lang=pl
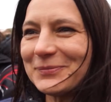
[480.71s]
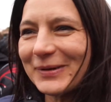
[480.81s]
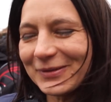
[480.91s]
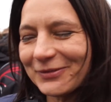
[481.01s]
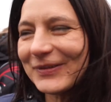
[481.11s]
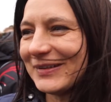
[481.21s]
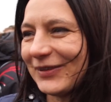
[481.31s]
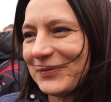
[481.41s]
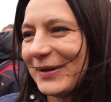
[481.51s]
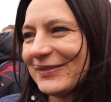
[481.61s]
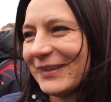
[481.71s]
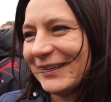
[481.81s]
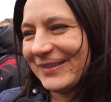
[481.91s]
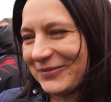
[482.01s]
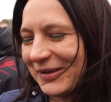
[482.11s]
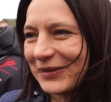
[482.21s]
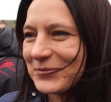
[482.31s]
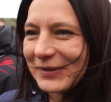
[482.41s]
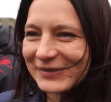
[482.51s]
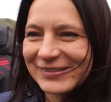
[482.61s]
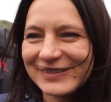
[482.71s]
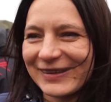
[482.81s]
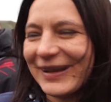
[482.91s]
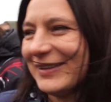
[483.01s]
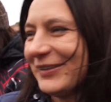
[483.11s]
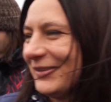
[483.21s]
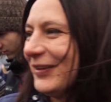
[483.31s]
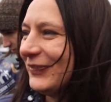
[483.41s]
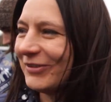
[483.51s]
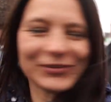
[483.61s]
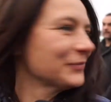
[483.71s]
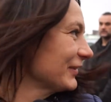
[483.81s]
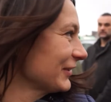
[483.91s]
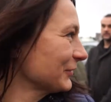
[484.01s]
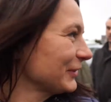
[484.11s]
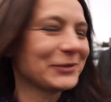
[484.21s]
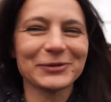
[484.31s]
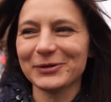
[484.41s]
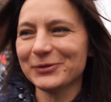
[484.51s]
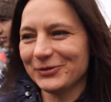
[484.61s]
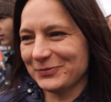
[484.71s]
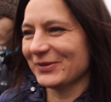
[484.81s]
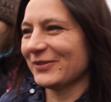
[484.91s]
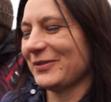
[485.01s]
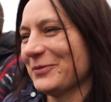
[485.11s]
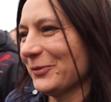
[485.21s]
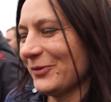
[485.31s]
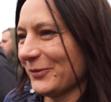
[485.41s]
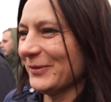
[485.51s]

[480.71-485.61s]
bardzo fajna sprawa, jestem jak najbardziej za i cieszy mnie, że tyle tutaj ludzi bierze w tym udział.